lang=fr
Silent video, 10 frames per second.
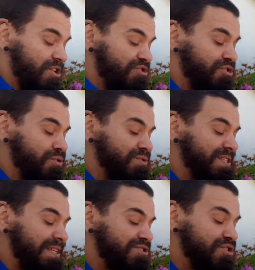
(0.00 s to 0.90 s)
Je
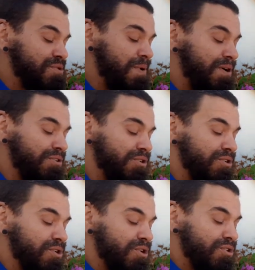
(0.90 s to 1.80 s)
constate seulement que,
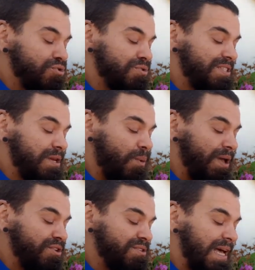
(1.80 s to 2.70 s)
d'aussi
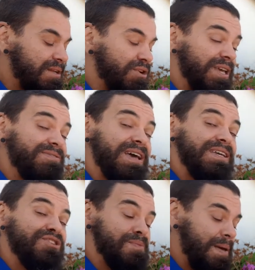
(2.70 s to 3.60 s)
loin que date le
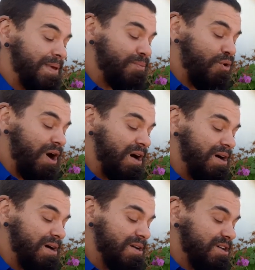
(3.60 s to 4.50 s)
réveil de ma
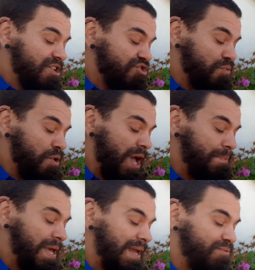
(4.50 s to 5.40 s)
mémoire, je me
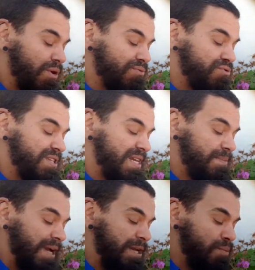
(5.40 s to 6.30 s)
rappelle avoir vu
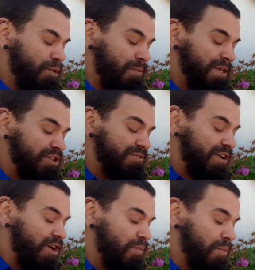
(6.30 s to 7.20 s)
célébrer le 1er
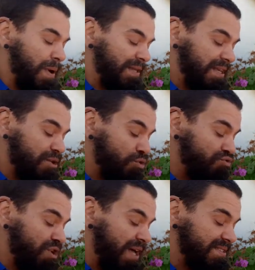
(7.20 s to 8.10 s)
novembre par des
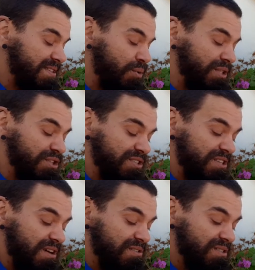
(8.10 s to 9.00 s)
conjurations
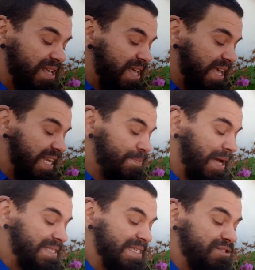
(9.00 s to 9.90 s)
innocentes et des
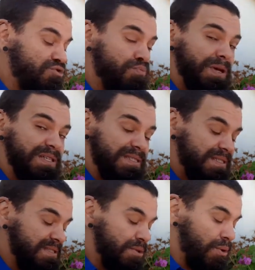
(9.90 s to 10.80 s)
pratiques
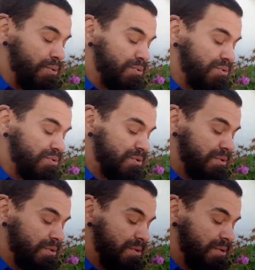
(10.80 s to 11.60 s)
superstitieuses.